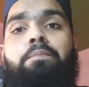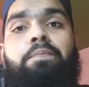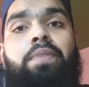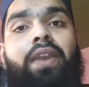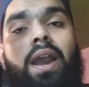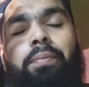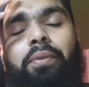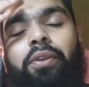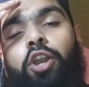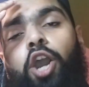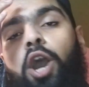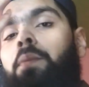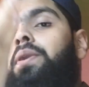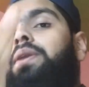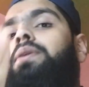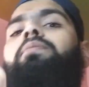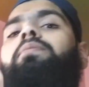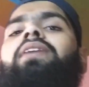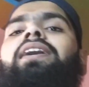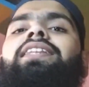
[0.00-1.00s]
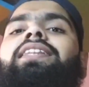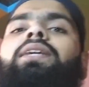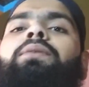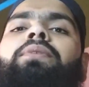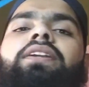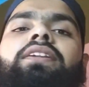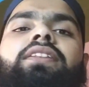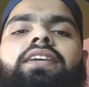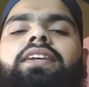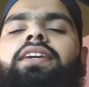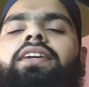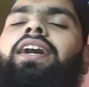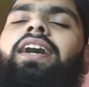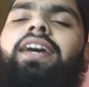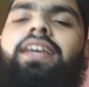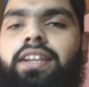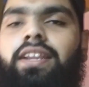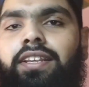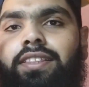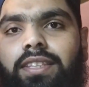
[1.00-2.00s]
अब भी आपकी खोपड़ी में बात नहीं बैठती
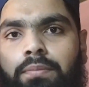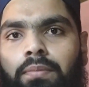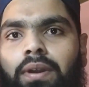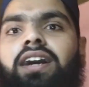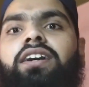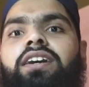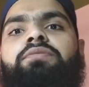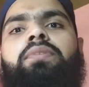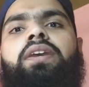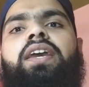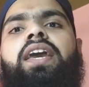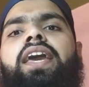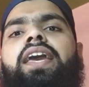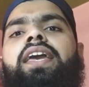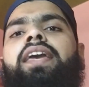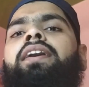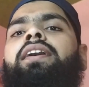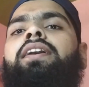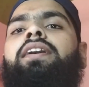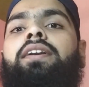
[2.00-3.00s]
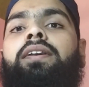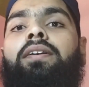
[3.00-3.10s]
मेरी दिमाग में